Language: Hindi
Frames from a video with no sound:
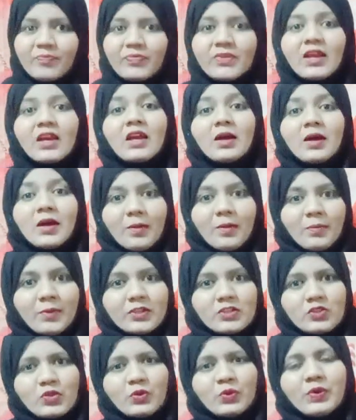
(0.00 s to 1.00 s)
हम बच्चों को
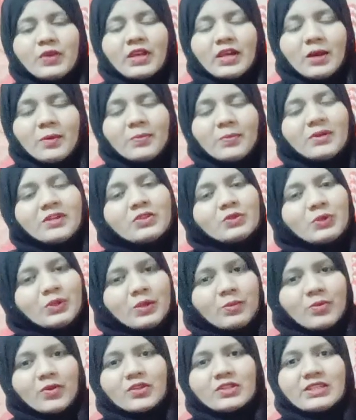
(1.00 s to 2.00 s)
यहाँ पर थोड़ी बहुत
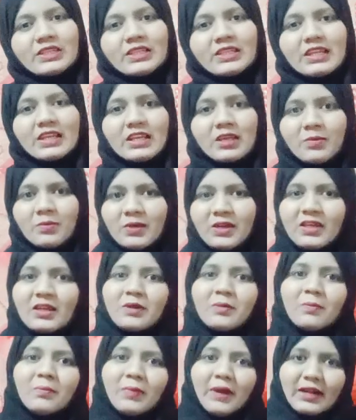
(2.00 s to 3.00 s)
लिखने की भी
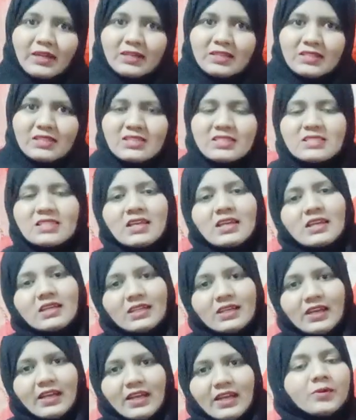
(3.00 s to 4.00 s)
प्रैक्टिस
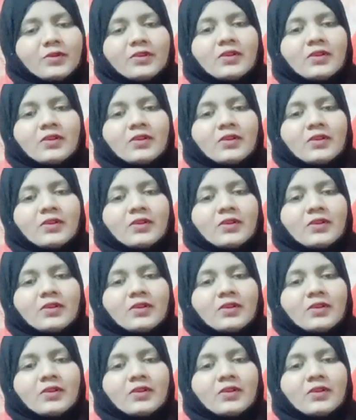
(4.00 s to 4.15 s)
कराएंगे